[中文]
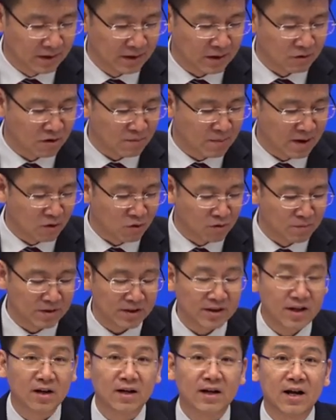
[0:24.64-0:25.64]
我把我
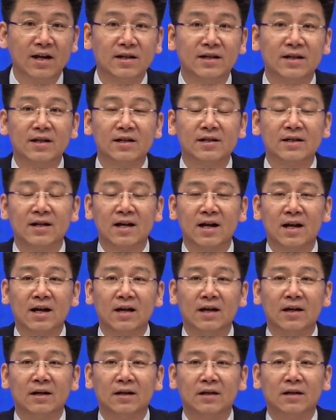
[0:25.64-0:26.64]
们调研的一些
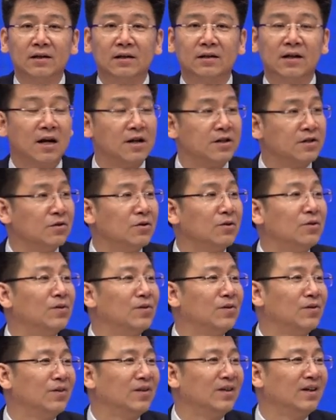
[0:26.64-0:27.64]
感受，
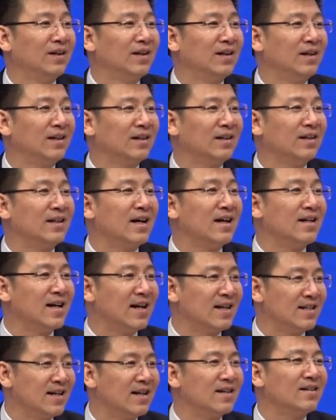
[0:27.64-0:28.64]
呃，给大
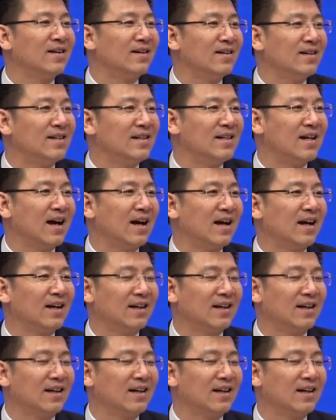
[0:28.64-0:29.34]
家介绍一下。